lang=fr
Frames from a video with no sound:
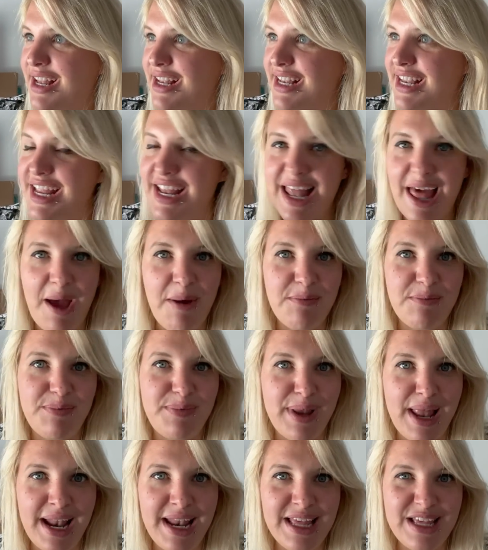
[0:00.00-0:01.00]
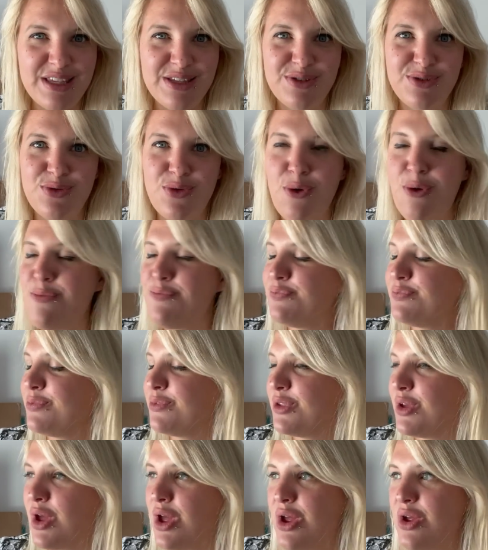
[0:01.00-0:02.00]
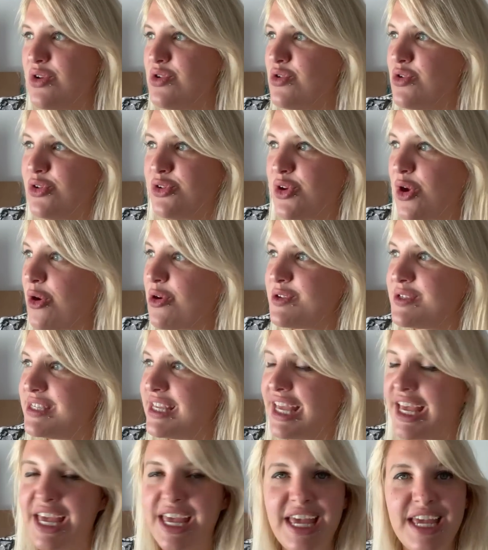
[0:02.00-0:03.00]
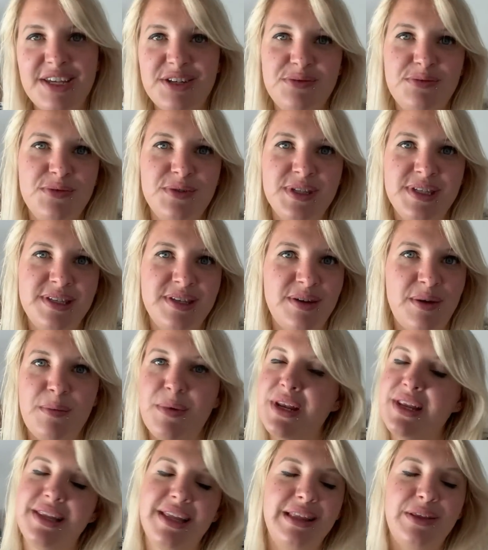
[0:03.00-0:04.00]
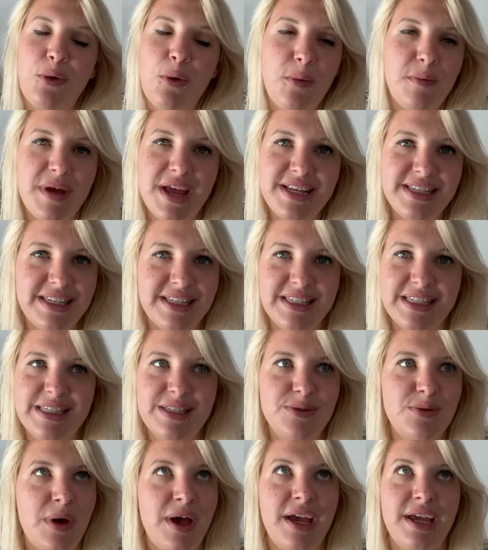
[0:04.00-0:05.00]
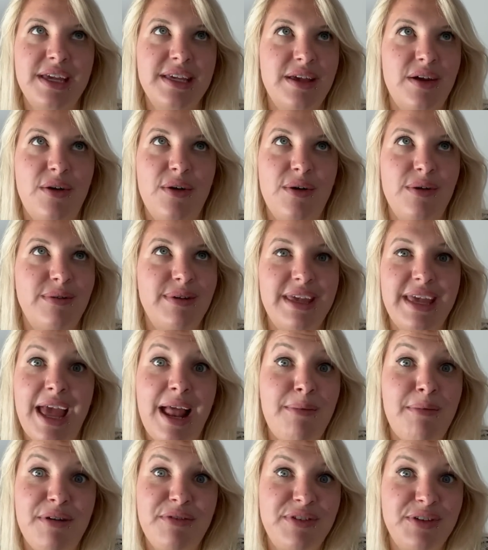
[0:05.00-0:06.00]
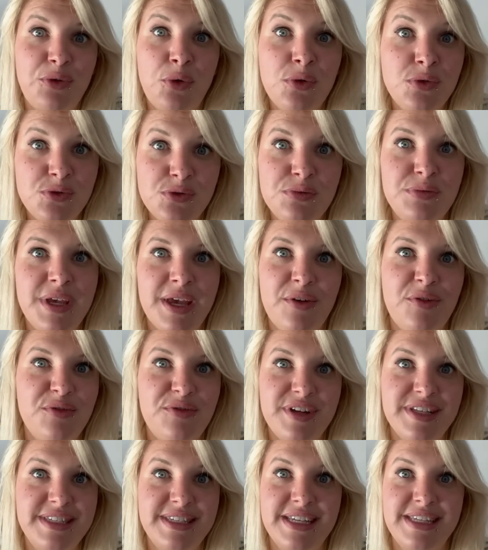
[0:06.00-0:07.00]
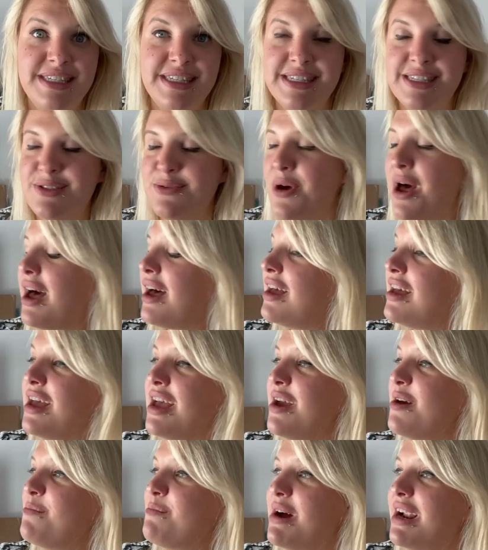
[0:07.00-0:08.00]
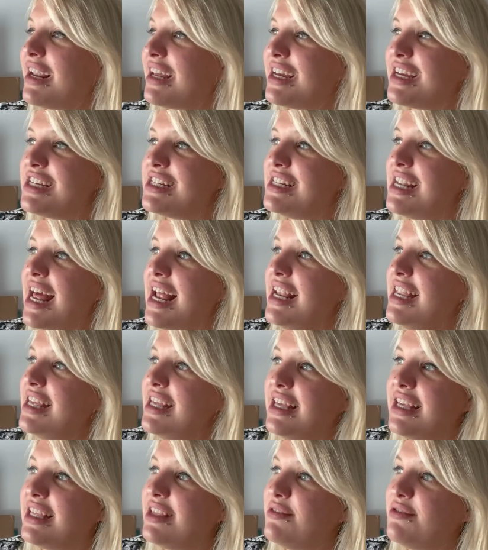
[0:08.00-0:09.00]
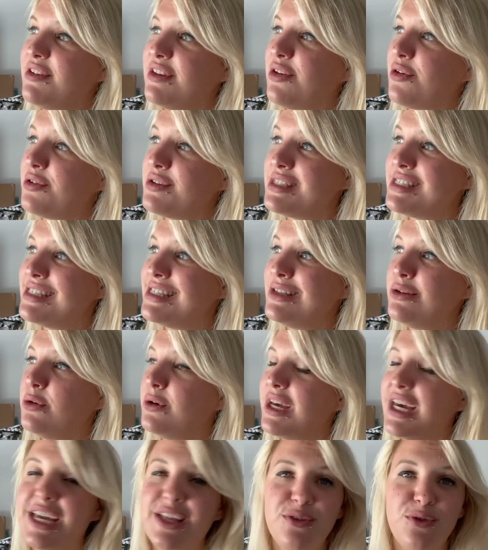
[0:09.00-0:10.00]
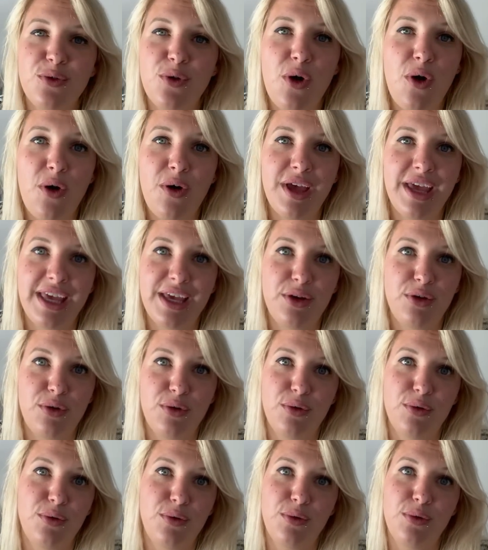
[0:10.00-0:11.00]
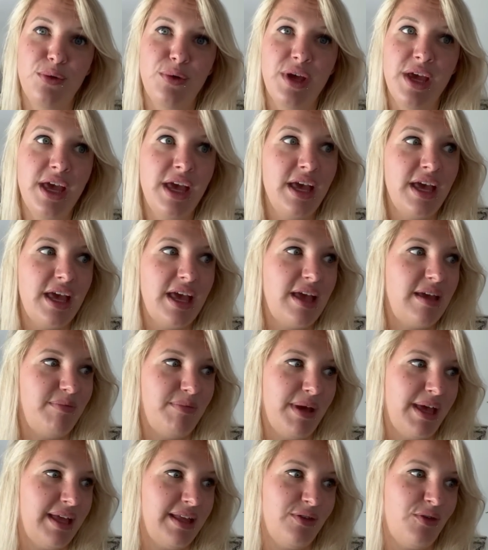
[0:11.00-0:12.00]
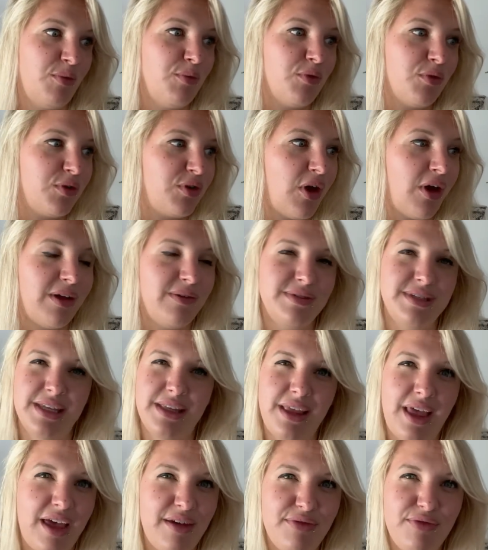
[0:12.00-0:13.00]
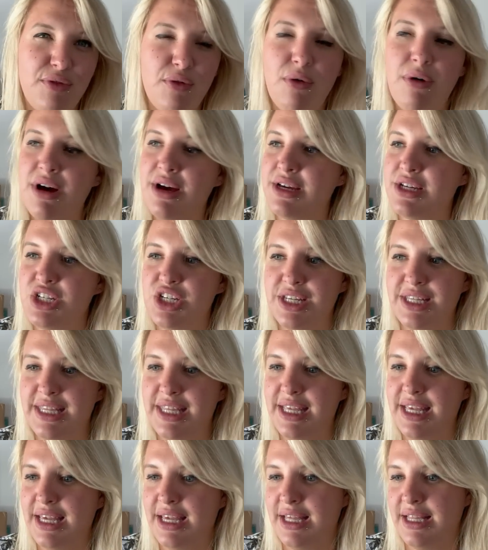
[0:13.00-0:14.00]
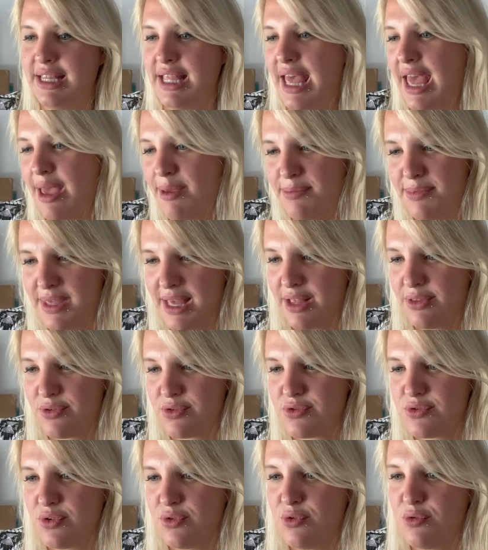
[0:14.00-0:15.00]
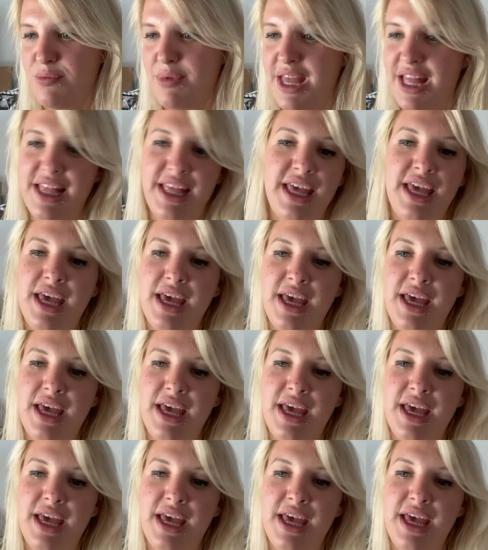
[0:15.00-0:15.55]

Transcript: les larmes plein les yeux, le cœur serré, et je me dis, ah, mais elle était trop belle cette histoire, euh, et, elle m'a fait trop du bien en fait cette histoire. Malgré que je la lis et qu'il fait 36 degrés dehors, et que ben, dans mon cœur il faisait très froid, j'étais très bien dans ce domaine.